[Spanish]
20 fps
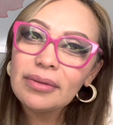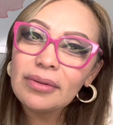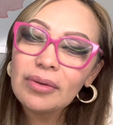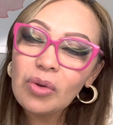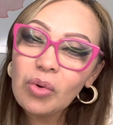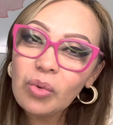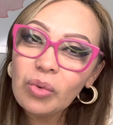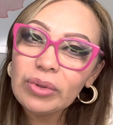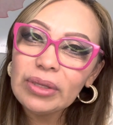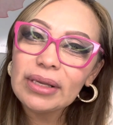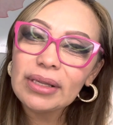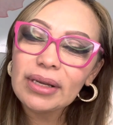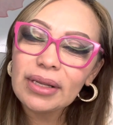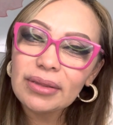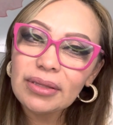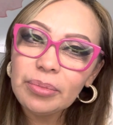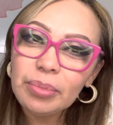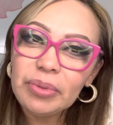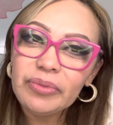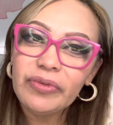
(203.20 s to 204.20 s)
con una gran
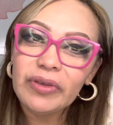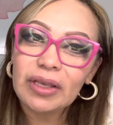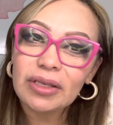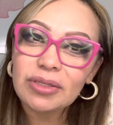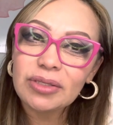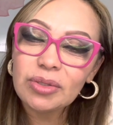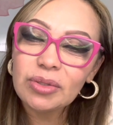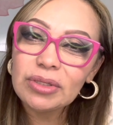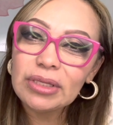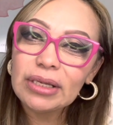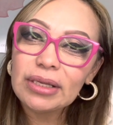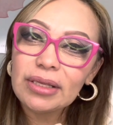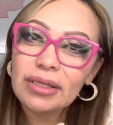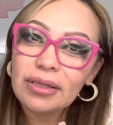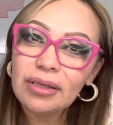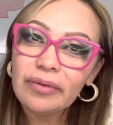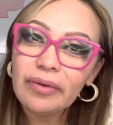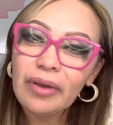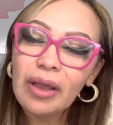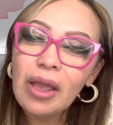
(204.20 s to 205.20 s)
tipificación
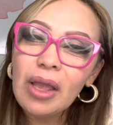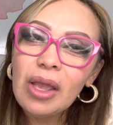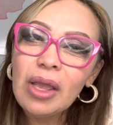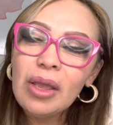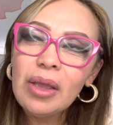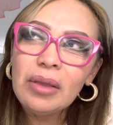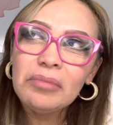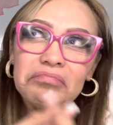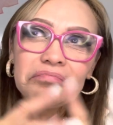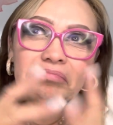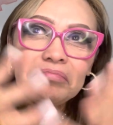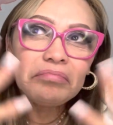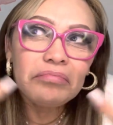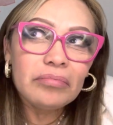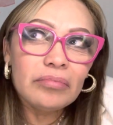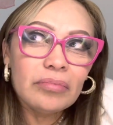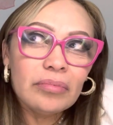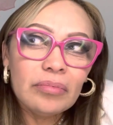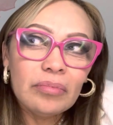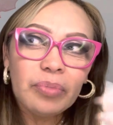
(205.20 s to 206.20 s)
delictiva.
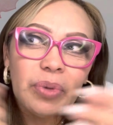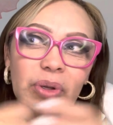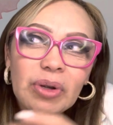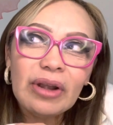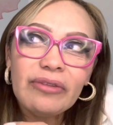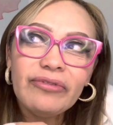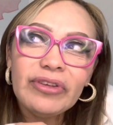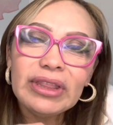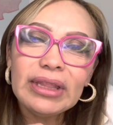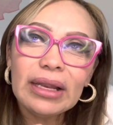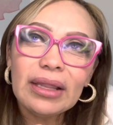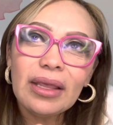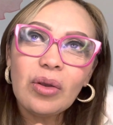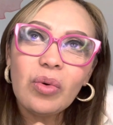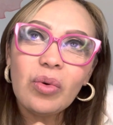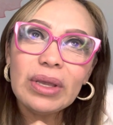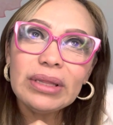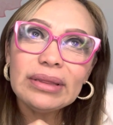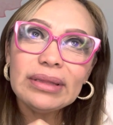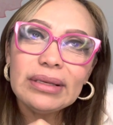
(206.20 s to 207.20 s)
Pero al final de
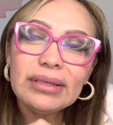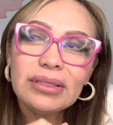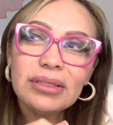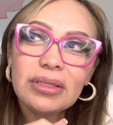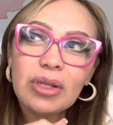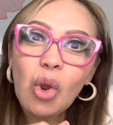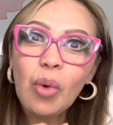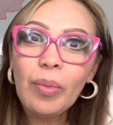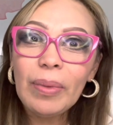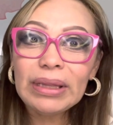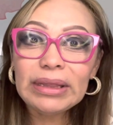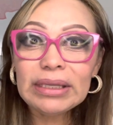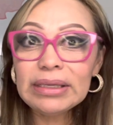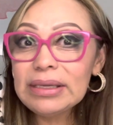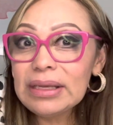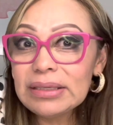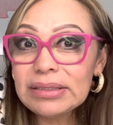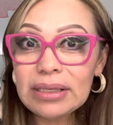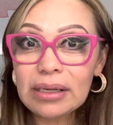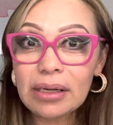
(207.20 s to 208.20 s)
cuentas, lo
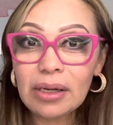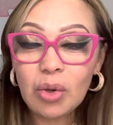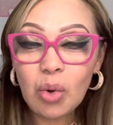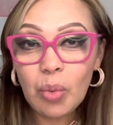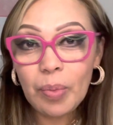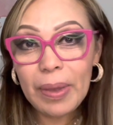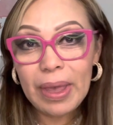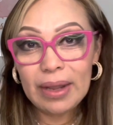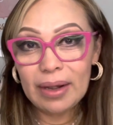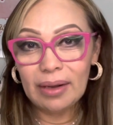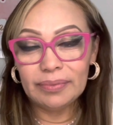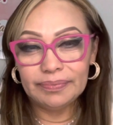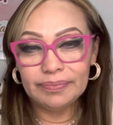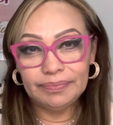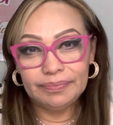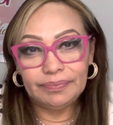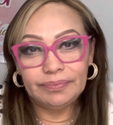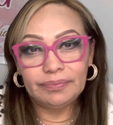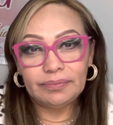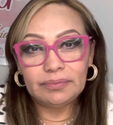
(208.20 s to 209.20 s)
material se recupera.
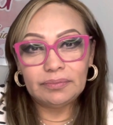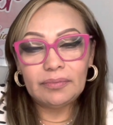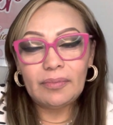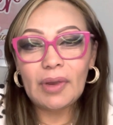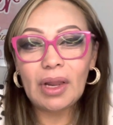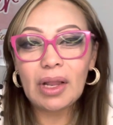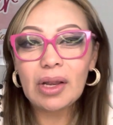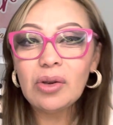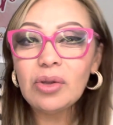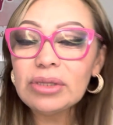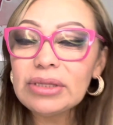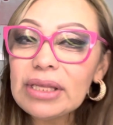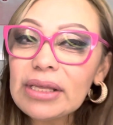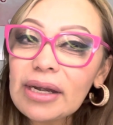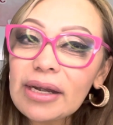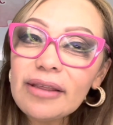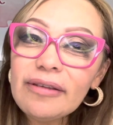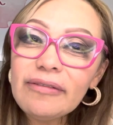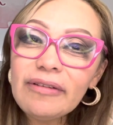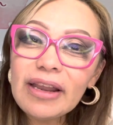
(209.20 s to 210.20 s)
Lo
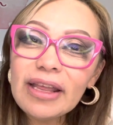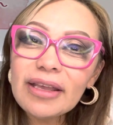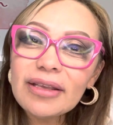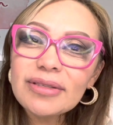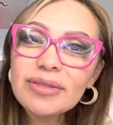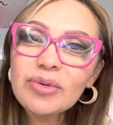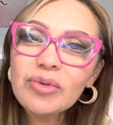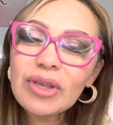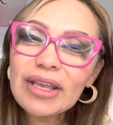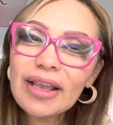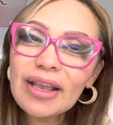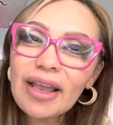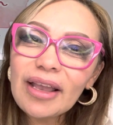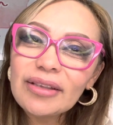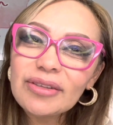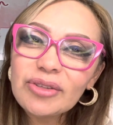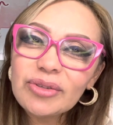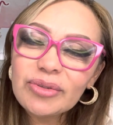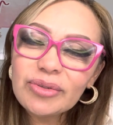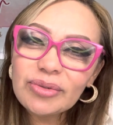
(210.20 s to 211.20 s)
terrible es un
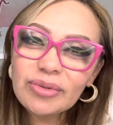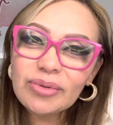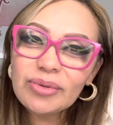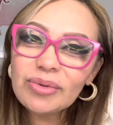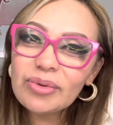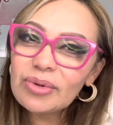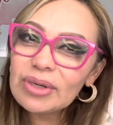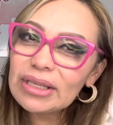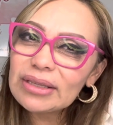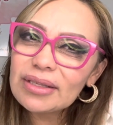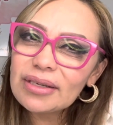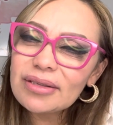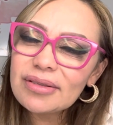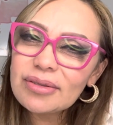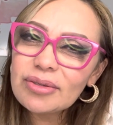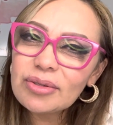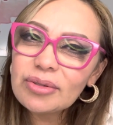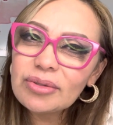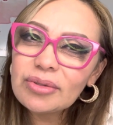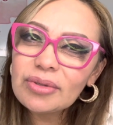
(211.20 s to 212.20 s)
engaño, una
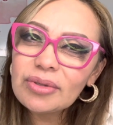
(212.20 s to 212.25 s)
traición,